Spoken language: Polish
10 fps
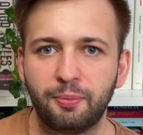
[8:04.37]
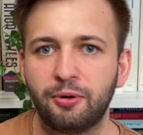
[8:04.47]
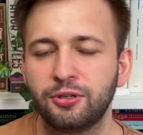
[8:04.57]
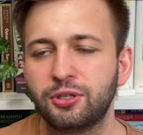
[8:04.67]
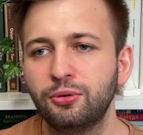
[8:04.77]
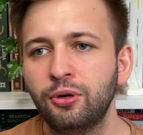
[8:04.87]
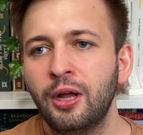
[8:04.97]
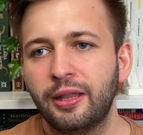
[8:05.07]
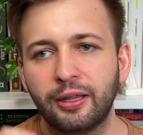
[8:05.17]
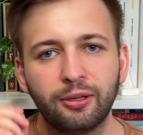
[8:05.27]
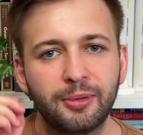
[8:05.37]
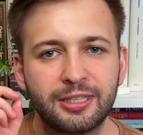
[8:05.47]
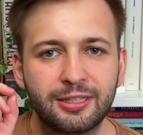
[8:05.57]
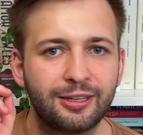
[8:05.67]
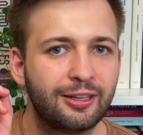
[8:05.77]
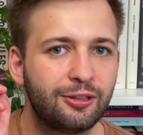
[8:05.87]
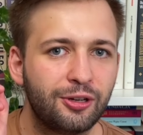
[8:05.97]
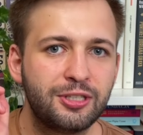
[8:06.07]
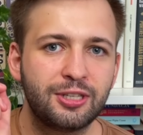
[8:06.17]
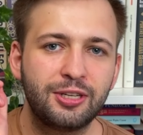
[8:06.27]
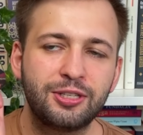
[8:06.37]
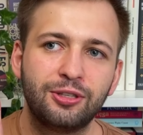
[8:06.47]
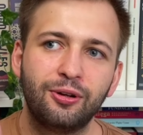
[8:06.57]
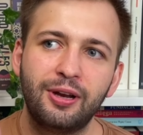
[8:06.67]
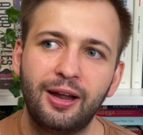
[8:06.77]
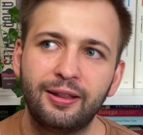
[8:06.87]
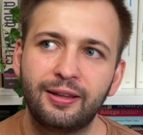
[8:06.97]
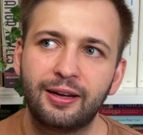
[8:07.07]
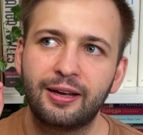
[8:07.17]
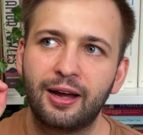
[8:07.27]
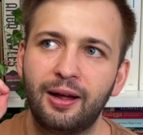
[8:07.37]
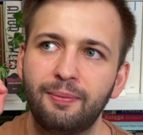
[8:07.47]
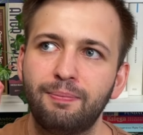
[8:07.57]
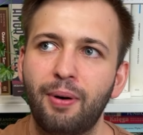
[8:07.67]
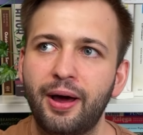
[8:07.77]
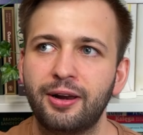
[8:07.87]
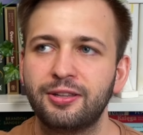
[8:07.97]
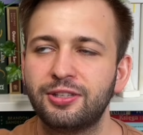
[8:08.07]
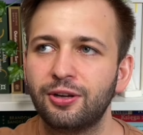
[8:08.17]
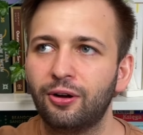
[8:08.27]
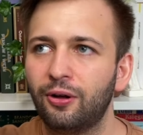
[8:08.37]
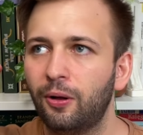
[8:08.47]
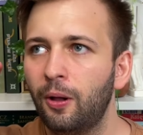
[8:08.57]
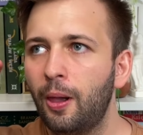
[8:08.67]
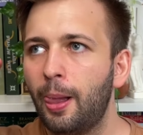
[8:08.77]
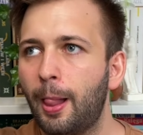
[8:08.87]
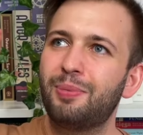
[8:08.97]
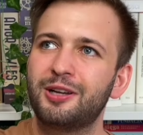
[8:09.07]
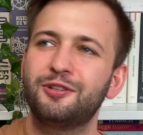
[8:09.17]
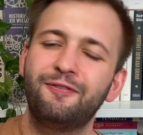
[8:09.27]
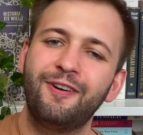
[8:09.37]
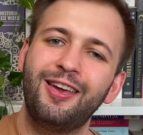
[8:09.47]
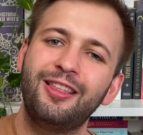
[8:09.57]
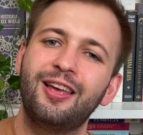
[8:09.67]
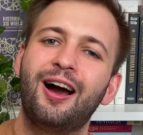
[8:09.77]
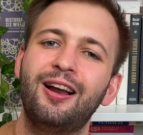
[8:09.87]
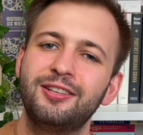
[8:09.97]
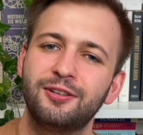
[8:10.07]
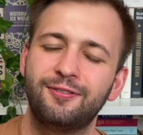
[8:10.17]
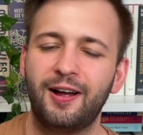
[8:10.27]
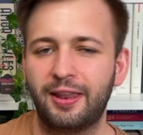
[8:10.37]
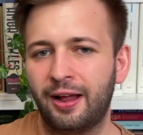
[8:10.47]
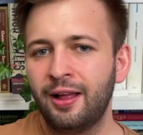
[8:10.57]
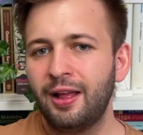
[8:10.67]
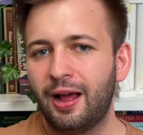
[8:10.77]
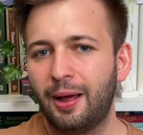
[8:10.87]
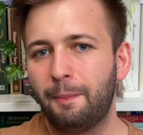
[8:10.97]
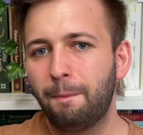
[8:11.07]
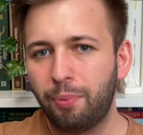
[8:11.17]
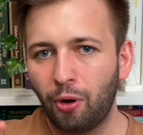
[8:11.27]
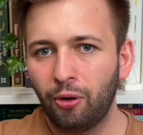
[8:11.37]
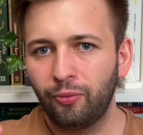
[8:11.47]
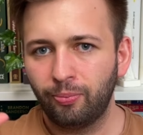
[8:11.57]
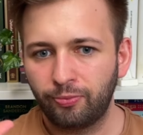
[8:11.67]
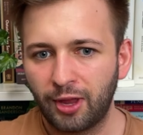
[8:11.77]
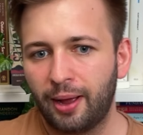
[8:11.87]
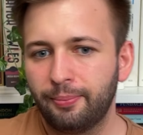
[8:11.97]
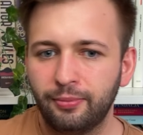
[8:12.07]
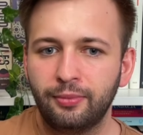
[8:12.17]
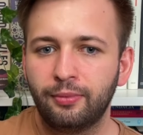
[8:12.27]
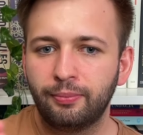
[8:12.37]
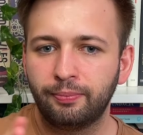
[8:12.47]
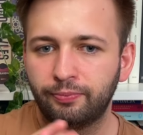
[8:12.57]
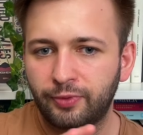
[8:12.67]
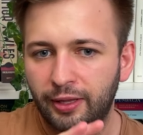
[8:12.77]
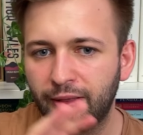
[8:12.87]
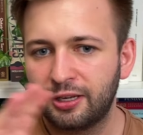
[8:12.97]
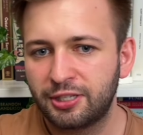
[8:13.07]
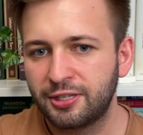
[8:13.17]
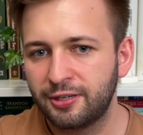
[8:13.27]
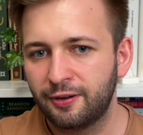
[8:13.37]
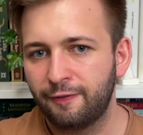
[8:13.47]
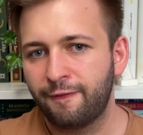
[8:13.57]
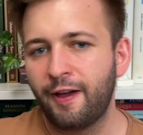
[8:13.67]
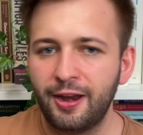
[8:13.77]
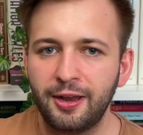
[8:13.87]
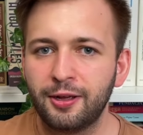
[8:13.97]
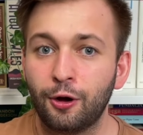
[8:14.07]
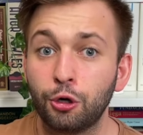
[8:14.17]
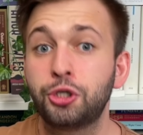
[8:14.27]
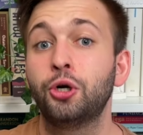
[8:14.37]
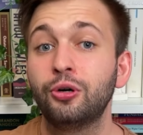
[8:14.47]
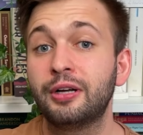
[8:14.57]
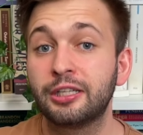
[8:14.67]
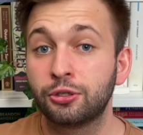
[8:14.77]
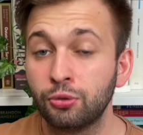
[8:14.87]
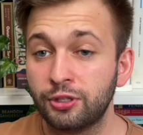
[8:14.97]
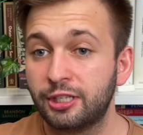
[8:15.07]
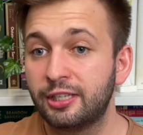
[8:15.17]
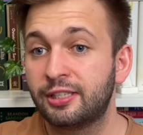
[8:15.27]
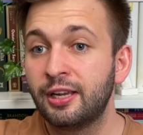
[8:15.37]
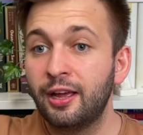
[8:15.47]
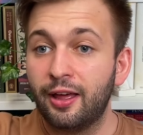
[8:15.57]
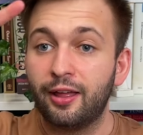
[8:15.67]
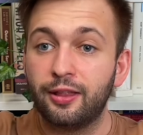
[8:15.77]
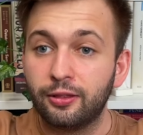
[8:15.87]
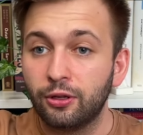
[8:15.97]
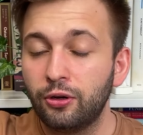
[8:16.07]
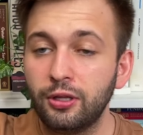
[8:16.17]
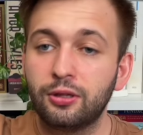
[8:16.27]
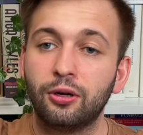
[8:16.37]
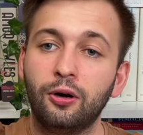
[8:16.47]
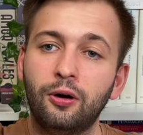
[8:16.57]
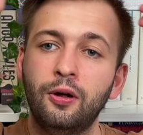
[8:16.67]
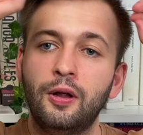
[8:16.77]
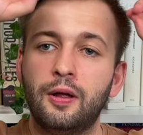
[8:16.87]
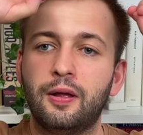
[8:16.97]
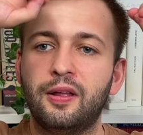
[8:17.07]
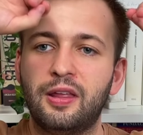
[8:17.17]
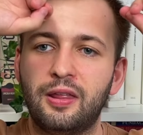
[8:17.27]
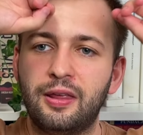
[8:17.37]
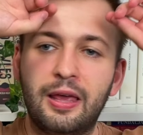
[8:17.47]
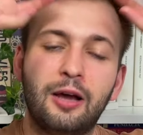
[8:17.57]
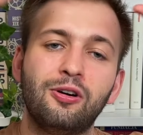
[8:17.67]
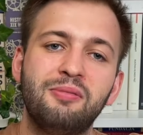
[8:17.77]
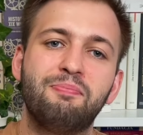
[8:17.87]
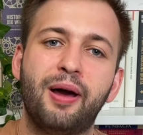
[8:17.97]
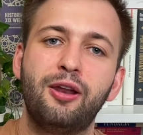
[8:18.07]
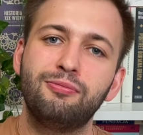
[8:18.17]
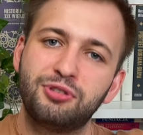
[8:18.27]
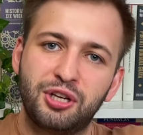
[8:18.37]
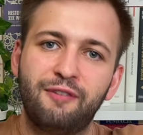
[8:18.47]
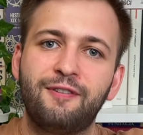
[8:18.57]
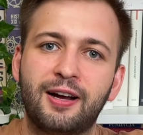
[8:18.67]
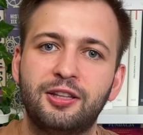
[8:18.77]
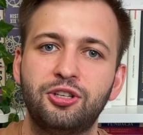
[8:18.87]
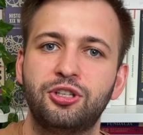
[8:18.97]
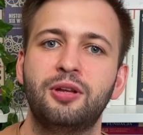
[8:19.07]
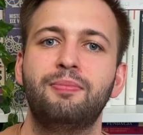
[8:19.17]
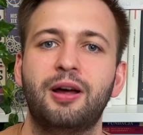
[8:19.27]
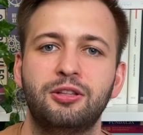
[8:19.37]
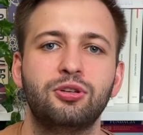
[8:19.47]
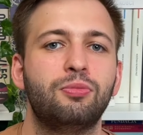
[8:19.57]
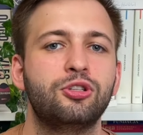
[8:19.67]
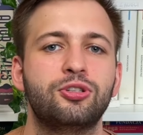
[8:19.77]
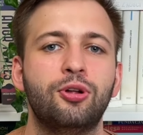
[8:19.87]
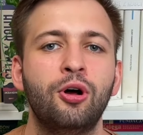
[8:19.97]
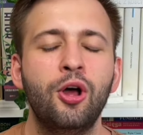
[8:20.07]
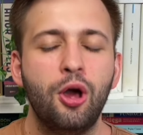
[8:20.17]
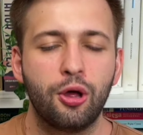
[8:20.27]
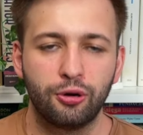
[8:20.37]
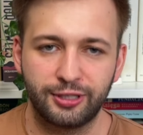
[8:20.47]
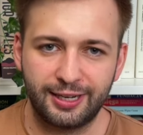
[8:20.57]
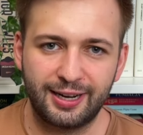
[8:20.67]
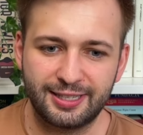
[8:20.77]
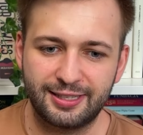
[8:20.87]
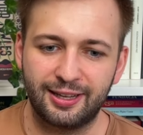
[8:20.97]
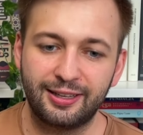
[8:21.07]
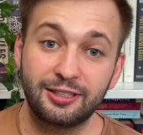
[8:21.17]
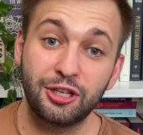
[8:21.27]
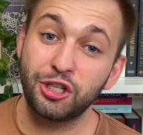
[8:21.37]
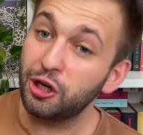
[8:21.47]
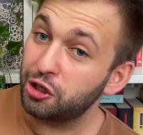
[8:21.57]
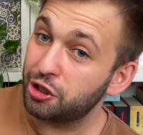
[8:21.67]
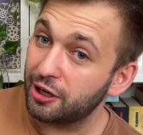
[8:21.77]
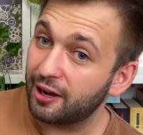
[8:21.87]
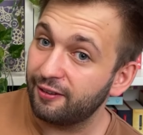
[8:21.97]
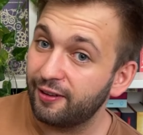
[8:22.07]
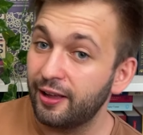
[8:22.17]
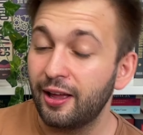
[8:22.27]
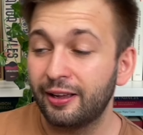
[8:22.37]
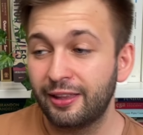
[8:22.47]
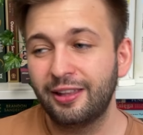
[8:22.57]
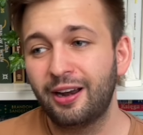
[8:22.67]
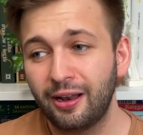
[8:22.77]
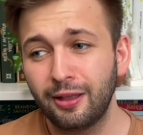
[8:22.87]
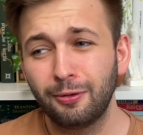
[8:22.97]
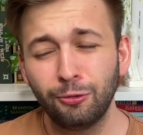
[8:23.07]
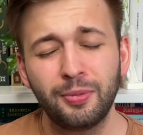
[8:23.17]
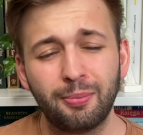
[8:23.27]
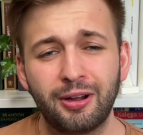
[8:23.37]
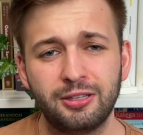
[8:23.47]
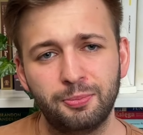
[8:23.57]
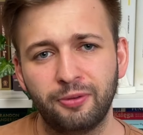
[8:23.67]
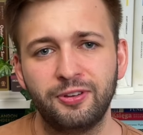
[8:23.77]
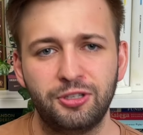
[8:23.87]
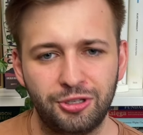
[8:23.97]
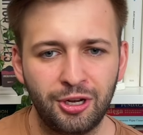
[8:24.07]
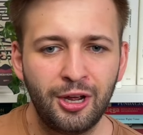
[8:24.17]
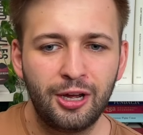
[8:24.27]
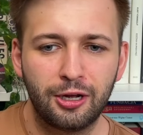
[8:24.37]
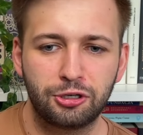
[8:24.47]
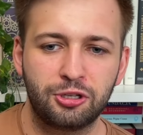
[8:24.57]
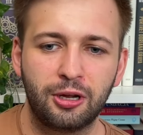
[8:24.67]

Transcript: po prostu. Natomiast to jest historia taka bardzo, bardzo wyidealizowana, bo tam ten nasz Ferik osiąga sukces, no i to E, jego imperium się faktycznie bardzo mocno rozrasta. Także rzecz ciekawa, ja generalnie lubię bardzo powieści e,